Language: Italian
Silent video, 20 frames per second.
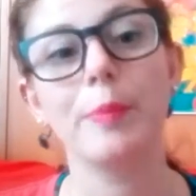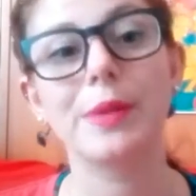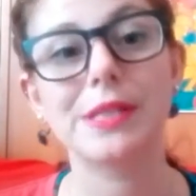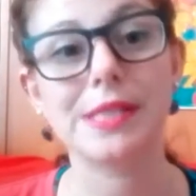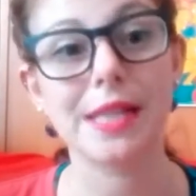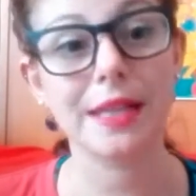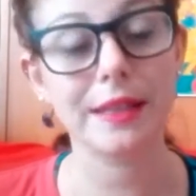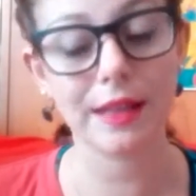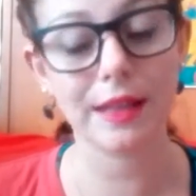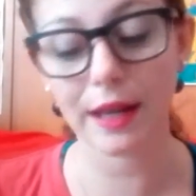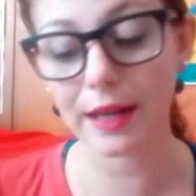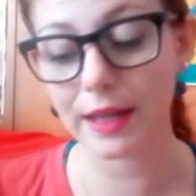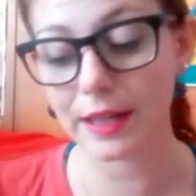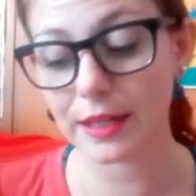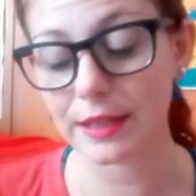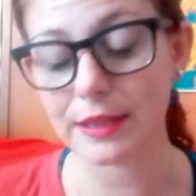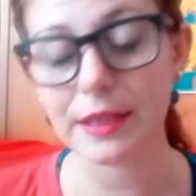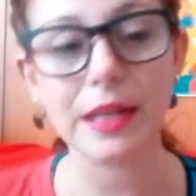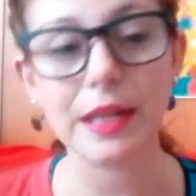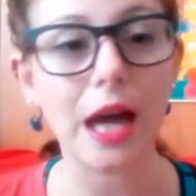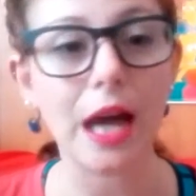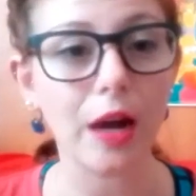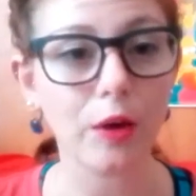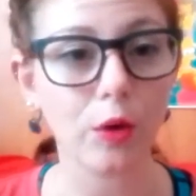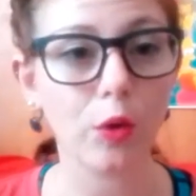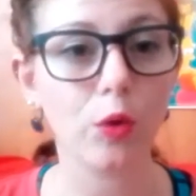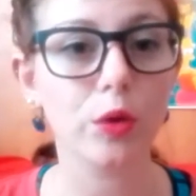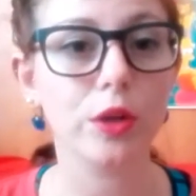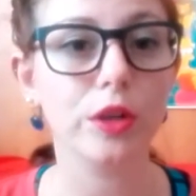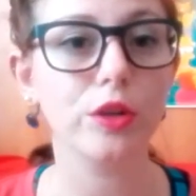presente anche in
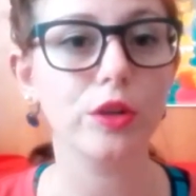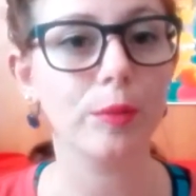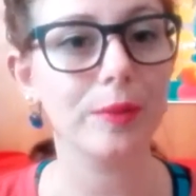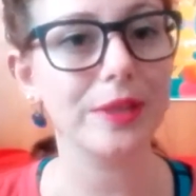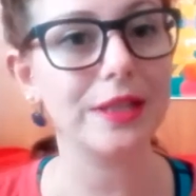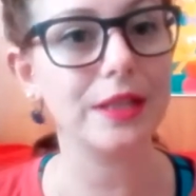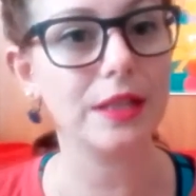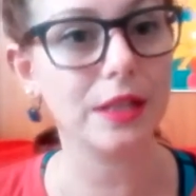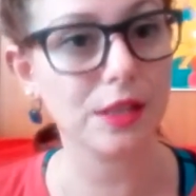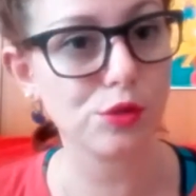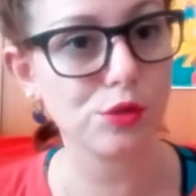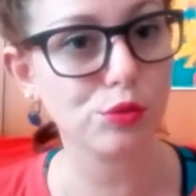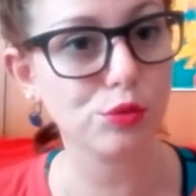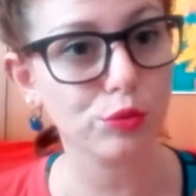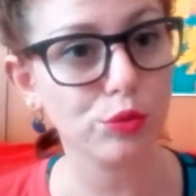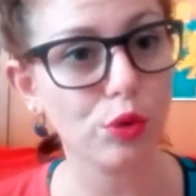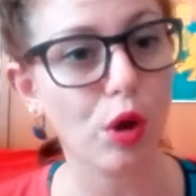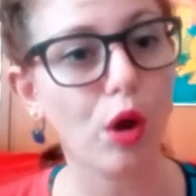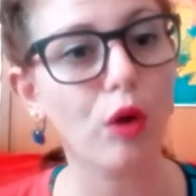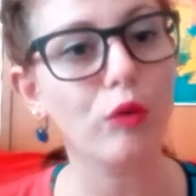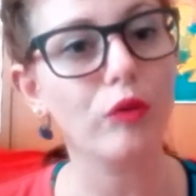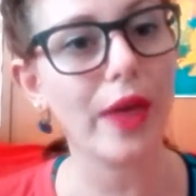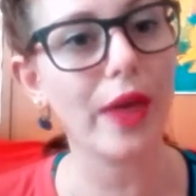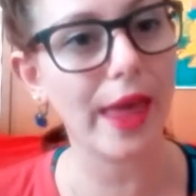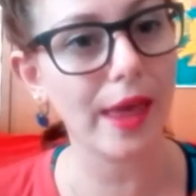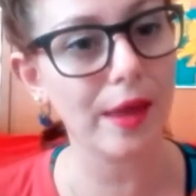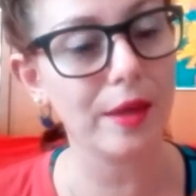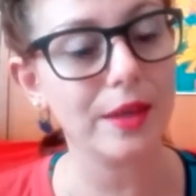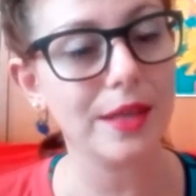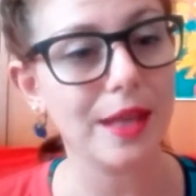italiano con il nome di Nessun Dove
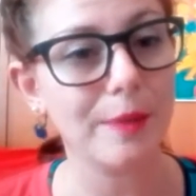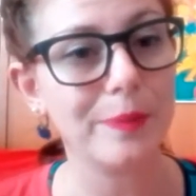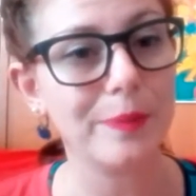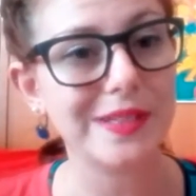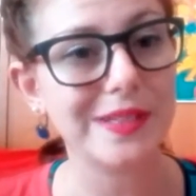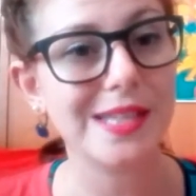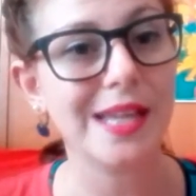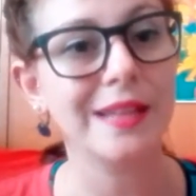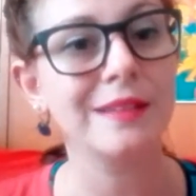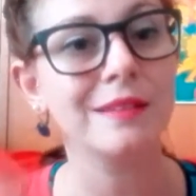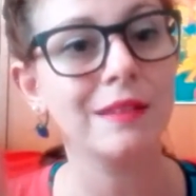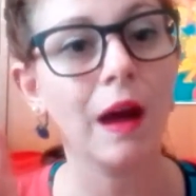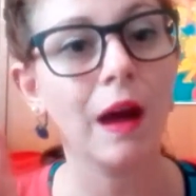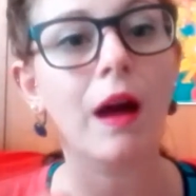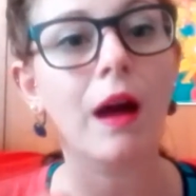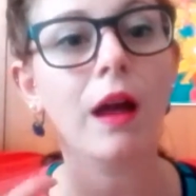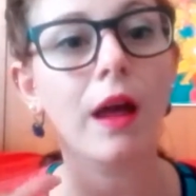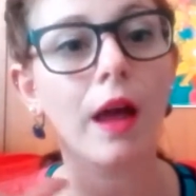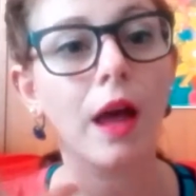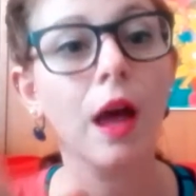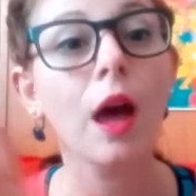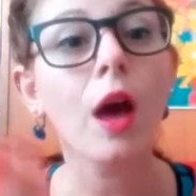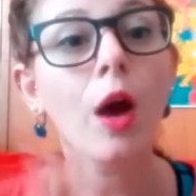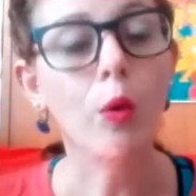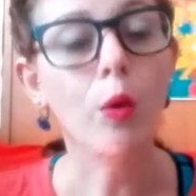ed è presente anche